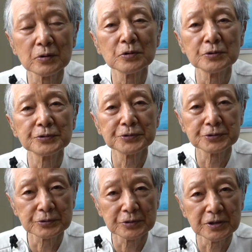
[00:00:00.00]
ごく普
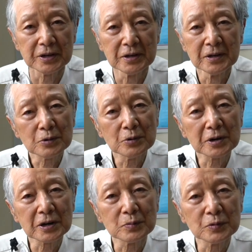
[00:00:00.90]
通に高
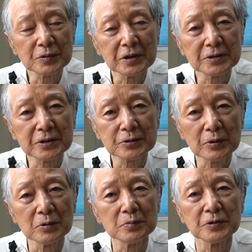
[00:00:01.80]
価なもんだったと
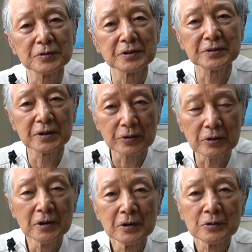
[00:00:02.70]
は思うんですけど、